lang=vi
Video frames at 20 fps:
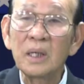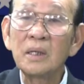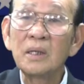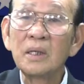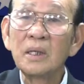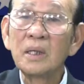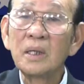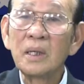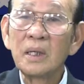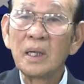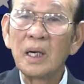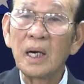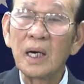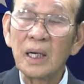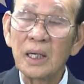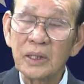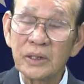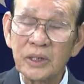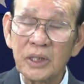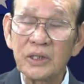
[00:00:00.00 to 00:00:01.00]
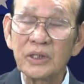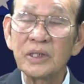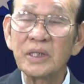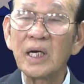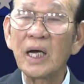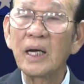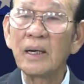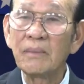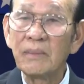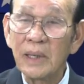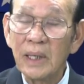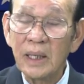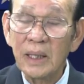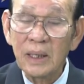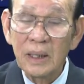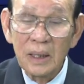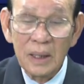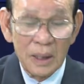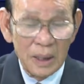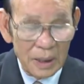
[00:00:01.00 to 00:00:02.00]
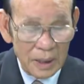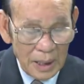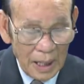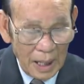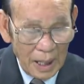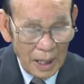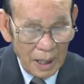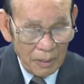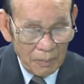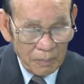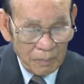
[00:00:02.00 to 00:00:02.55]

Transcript: uh, Shinzo Abe đã